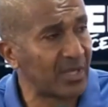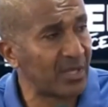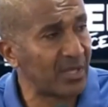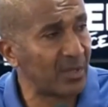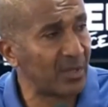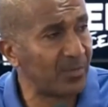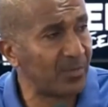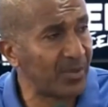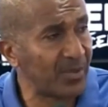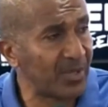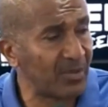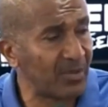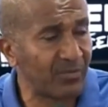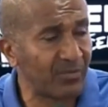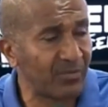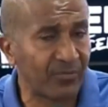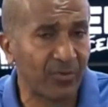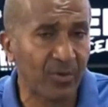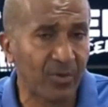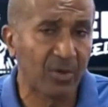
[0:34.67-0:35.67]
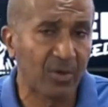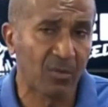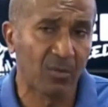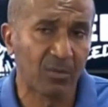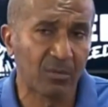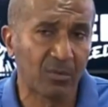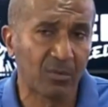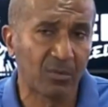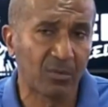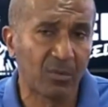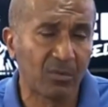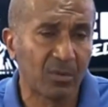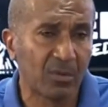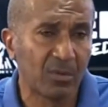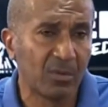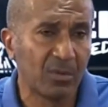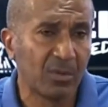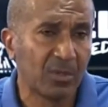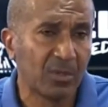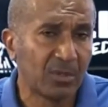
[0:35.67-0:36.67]
equipe que foi
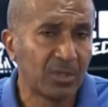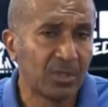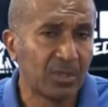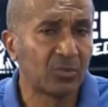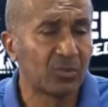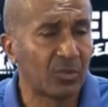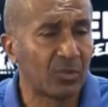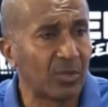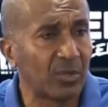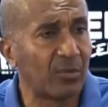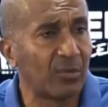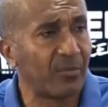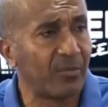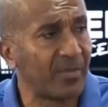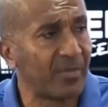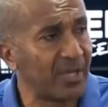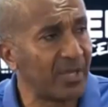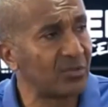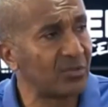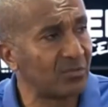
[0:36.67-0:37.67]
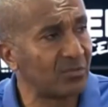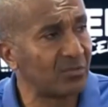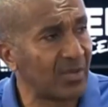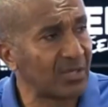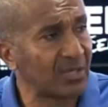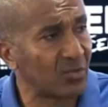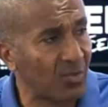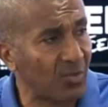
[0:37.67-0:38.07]
não totalmente, mas